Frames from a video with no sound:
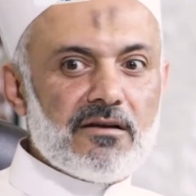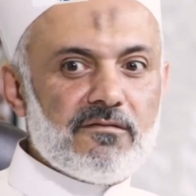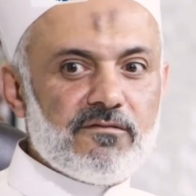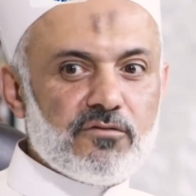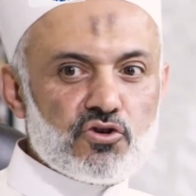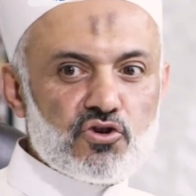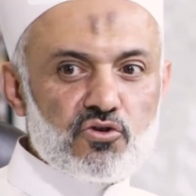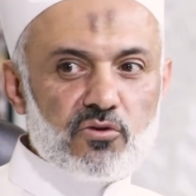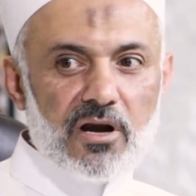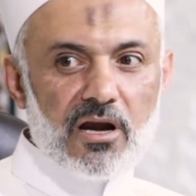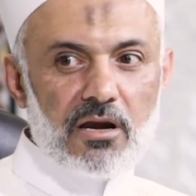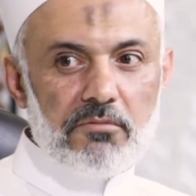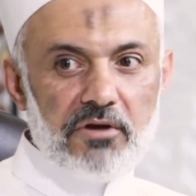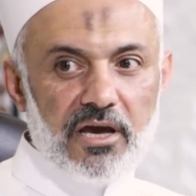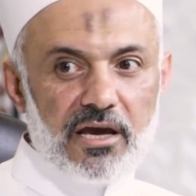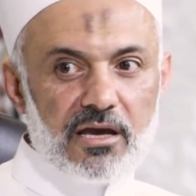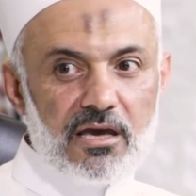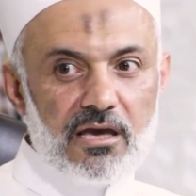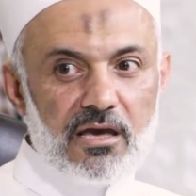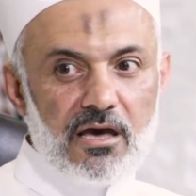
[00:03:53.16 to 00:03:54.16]
هذه الفجوره اللي
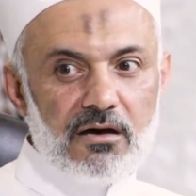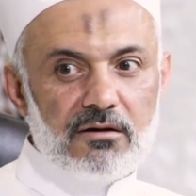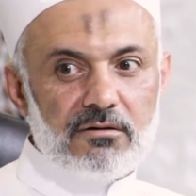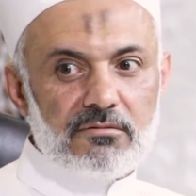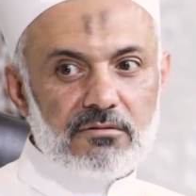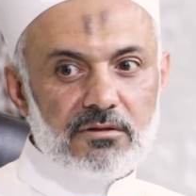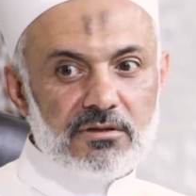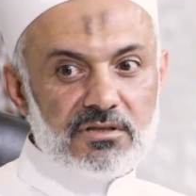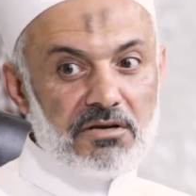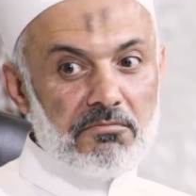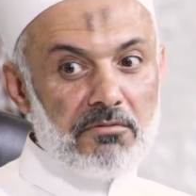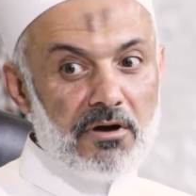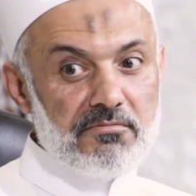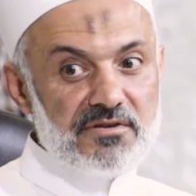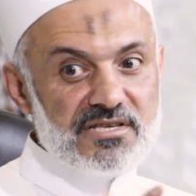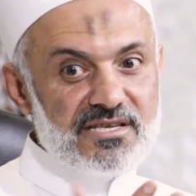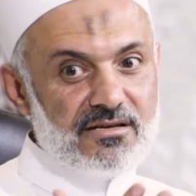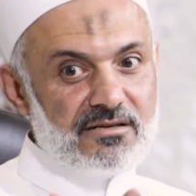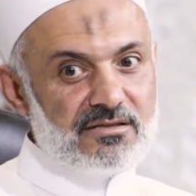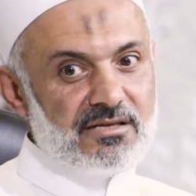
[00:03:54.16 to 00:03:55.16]
بيحكيها انت
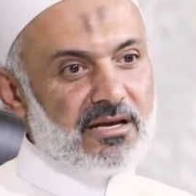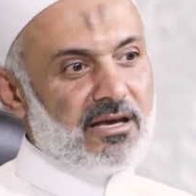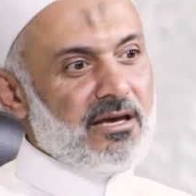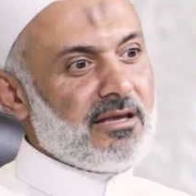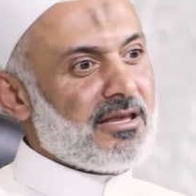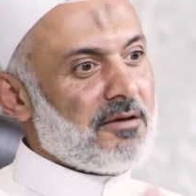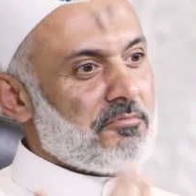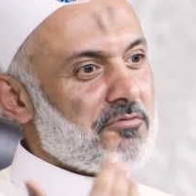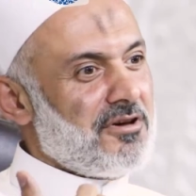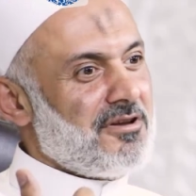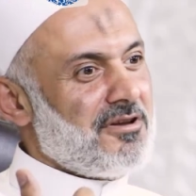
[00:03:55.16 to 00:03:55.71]
ما بصير تحكي انت